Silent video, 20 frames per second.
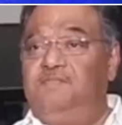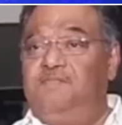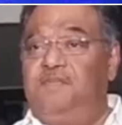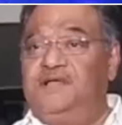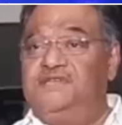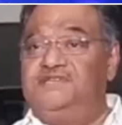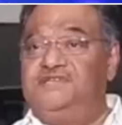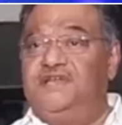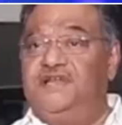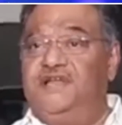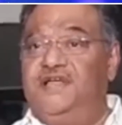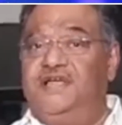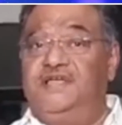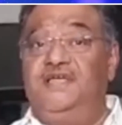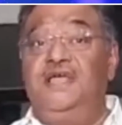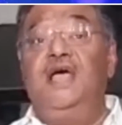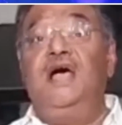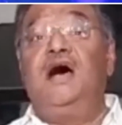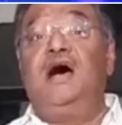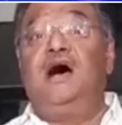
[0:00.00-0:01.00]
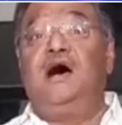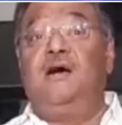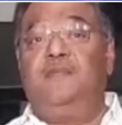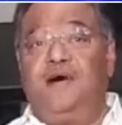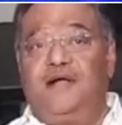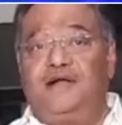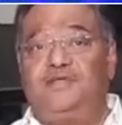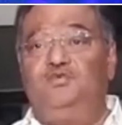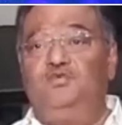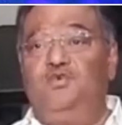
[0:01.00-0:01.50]
নেই পাঁচে নেই
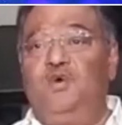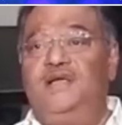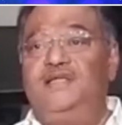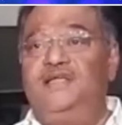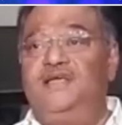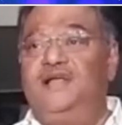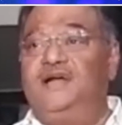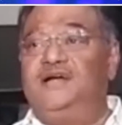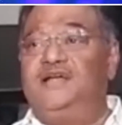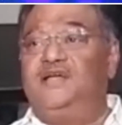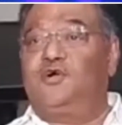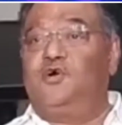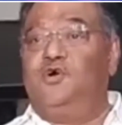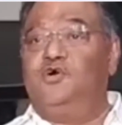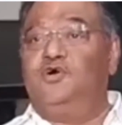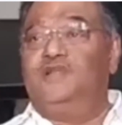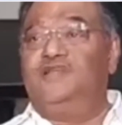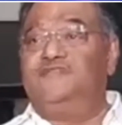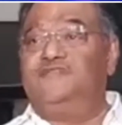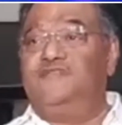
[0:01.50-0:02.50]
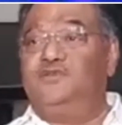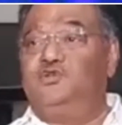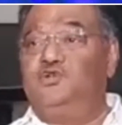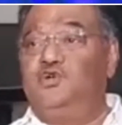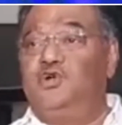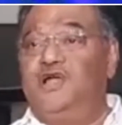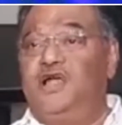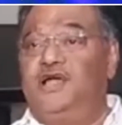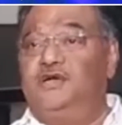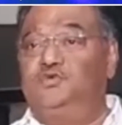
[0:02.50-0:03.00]
আবার দু হাজার আটে কংগ্রেসের
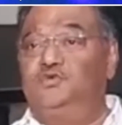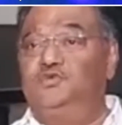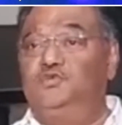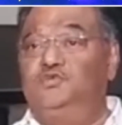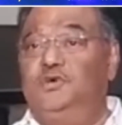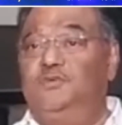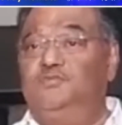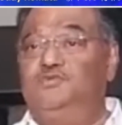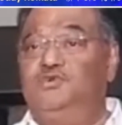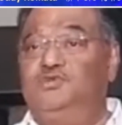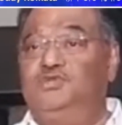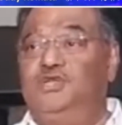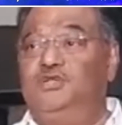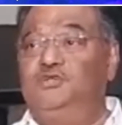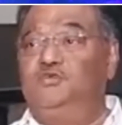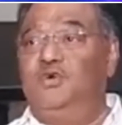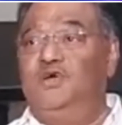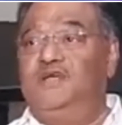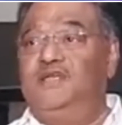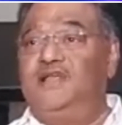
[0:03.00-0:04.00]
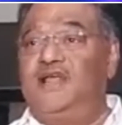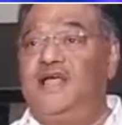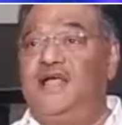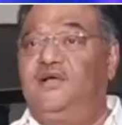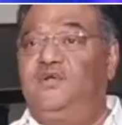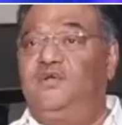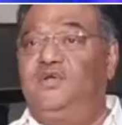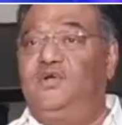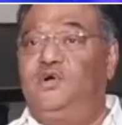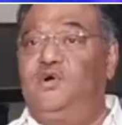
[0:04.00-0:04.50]
সঙ্গে আসন সমঝোতা দু হাজার
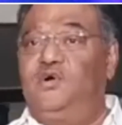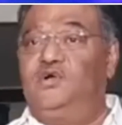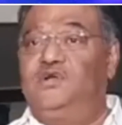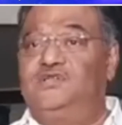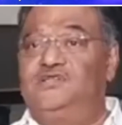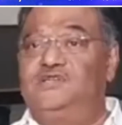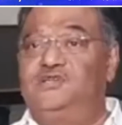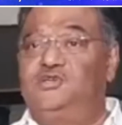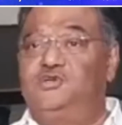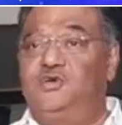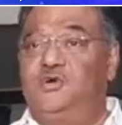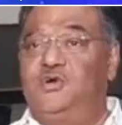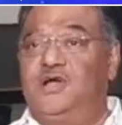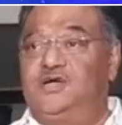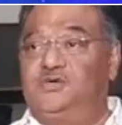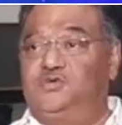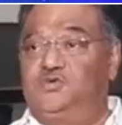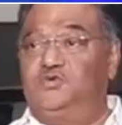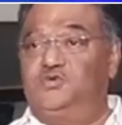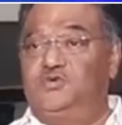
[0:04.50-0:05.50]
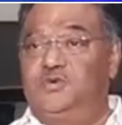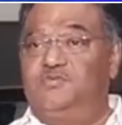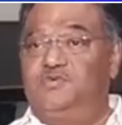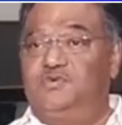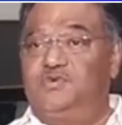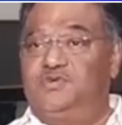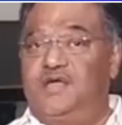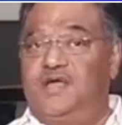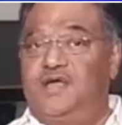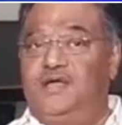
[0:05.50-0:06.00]
এগারোয় কংগ্রেসের সঙ্গে আসন
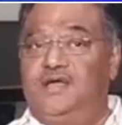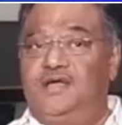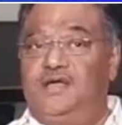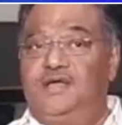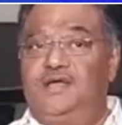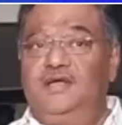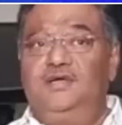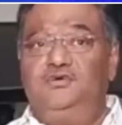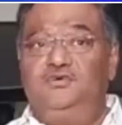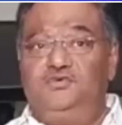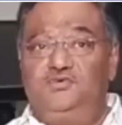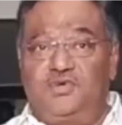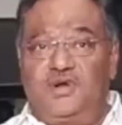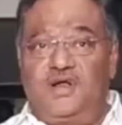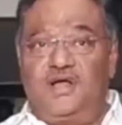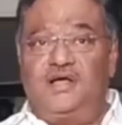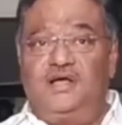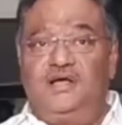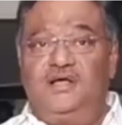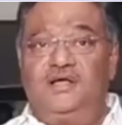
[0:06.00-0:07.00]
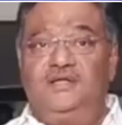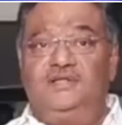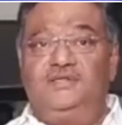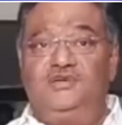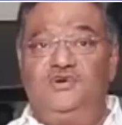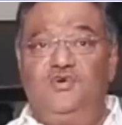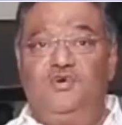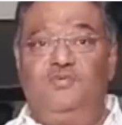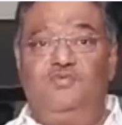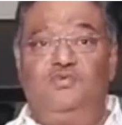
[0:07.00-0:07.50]
সমঝোতা সুতরাং
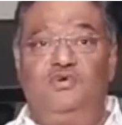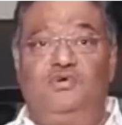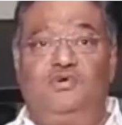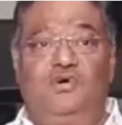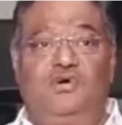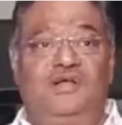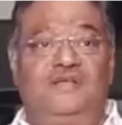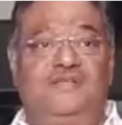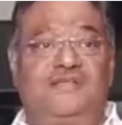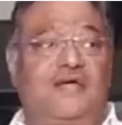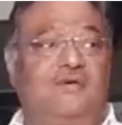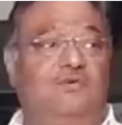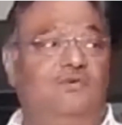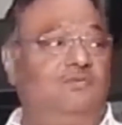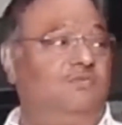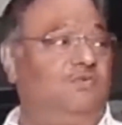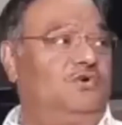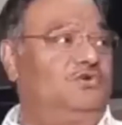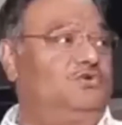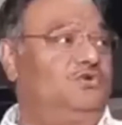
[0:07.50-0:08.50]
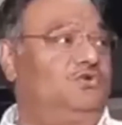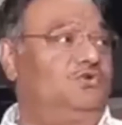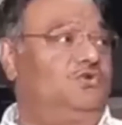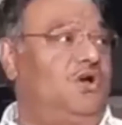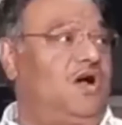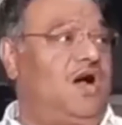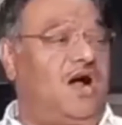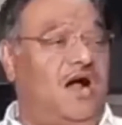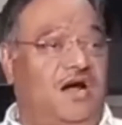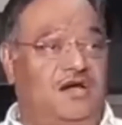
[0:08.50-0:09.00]
তৃণমূল কংগ্রেস এখন পর্যন্ত
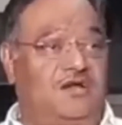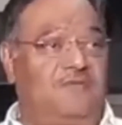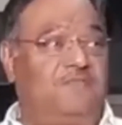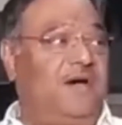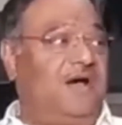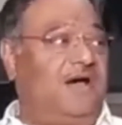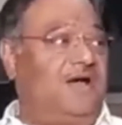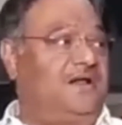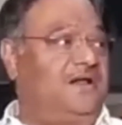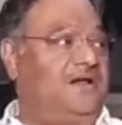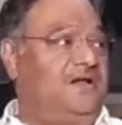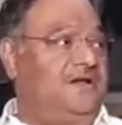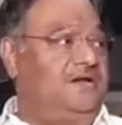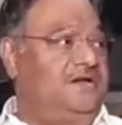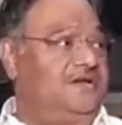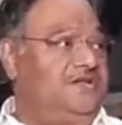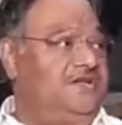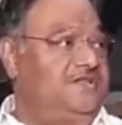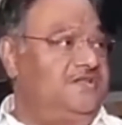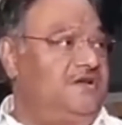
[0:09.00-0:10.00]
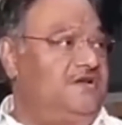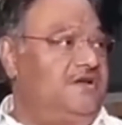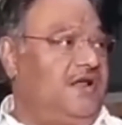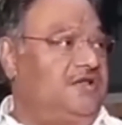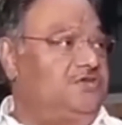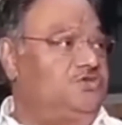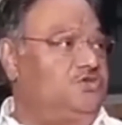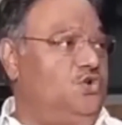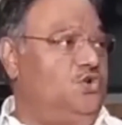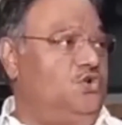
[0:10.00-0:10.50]
আটবার নিজেদের
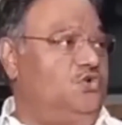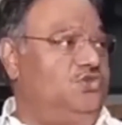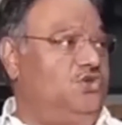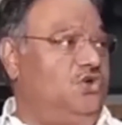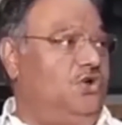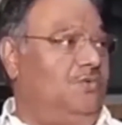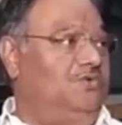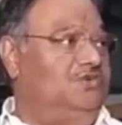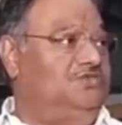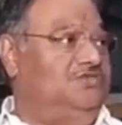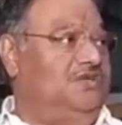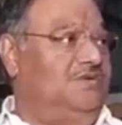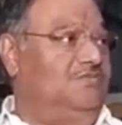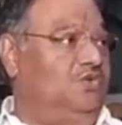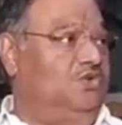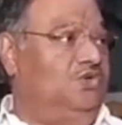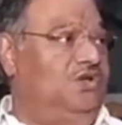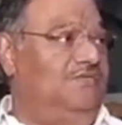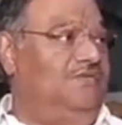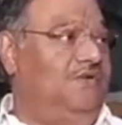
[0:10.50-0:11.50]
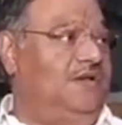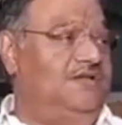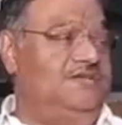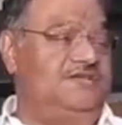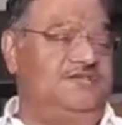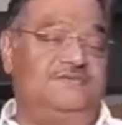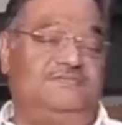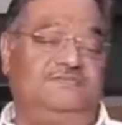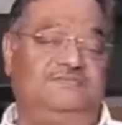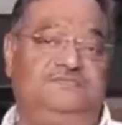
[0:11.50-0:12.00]
রাজনৈতিক অবস্থান বদলে
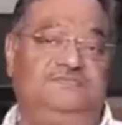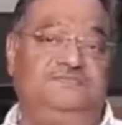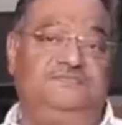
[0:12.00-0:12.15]
ফেলেছে